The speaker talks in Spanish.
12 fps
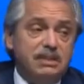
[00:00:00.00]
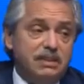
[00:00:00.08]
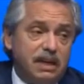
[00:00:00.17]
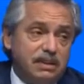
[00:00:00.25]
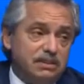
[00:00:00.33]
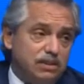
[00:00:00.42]

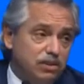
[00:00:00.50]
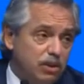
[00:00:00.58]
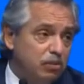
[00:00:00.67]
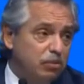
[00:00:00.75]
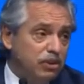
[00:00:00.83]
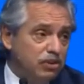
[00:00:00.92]
tránsito
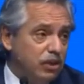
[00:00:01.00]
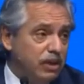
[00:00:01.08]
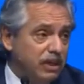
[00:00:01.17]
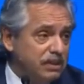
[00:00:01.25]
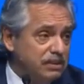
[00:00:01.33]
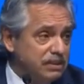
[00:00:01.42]
de
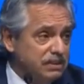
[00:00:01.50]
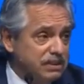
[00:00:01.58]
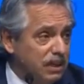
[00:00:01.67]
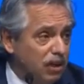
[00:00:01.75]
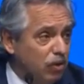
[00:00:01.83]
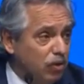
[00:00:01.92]
personas
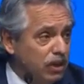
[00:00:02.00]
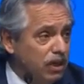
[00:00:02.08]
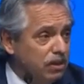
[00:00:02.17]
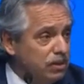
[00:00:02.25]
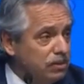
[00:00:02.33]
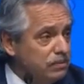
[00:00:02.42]
sigue
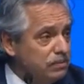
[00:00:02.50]
ocurriendo